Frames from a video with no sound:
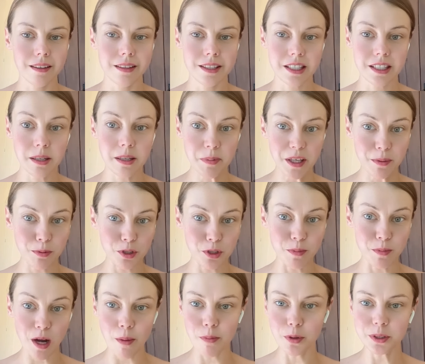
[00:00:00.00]
Теперь будем
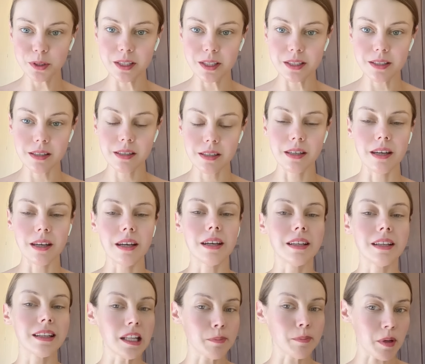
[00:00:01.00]
работать
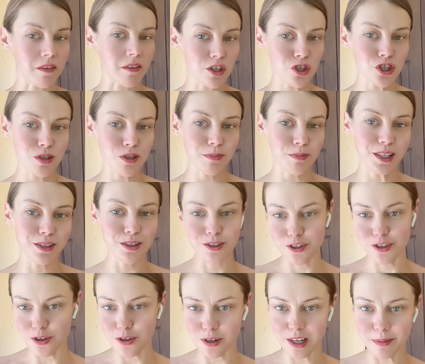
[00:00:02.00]
над провисшими
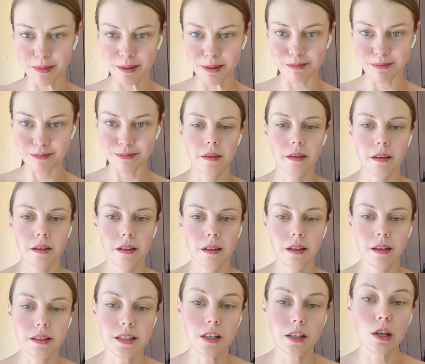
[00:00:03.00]
щеками.
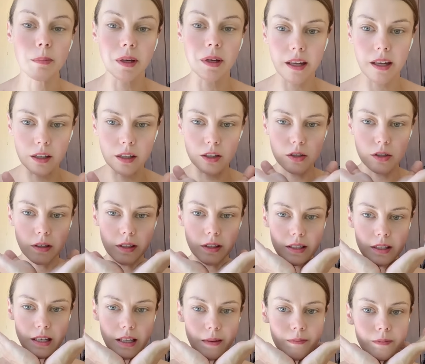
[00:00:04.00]
Делаем коррекцию
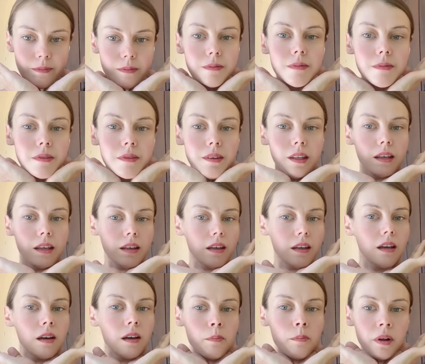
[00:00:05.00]
лица.
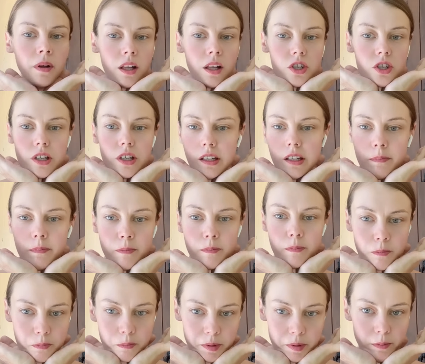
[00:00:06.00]
Положили на
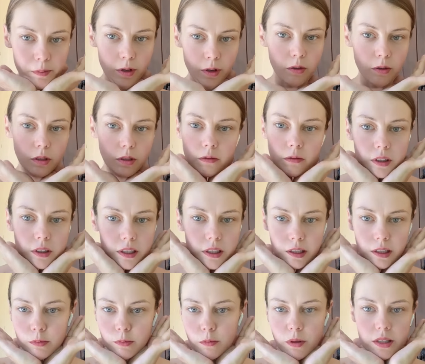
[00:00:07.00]
подбородок вот
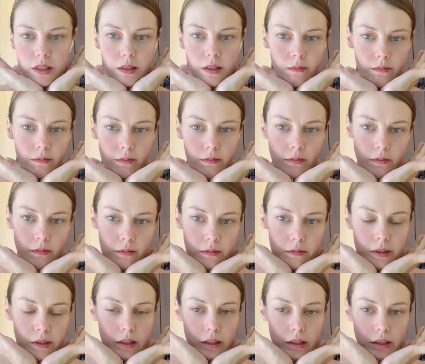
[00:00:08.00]
таким образом.
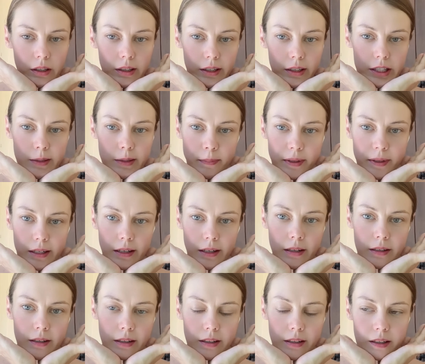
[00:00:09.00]
Теперь
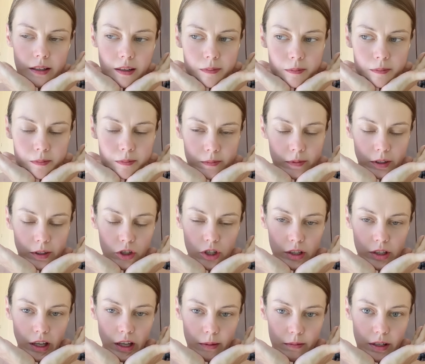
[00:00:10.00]

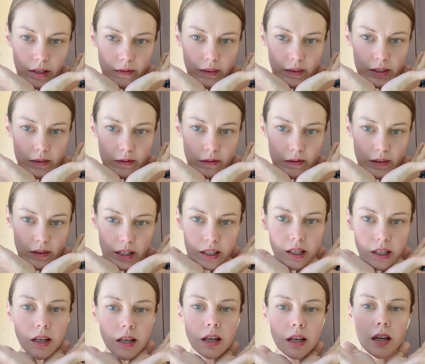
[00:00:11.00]
начинаем давить вверх
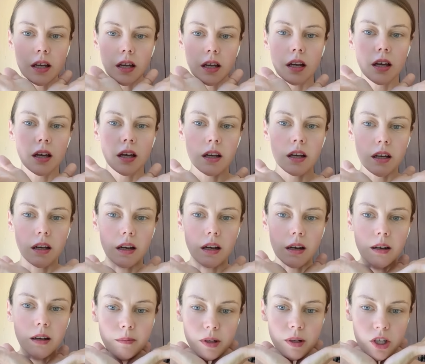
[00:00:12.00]

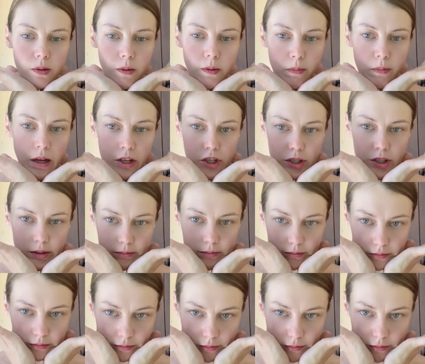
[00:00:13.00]
а, большими пальчиками.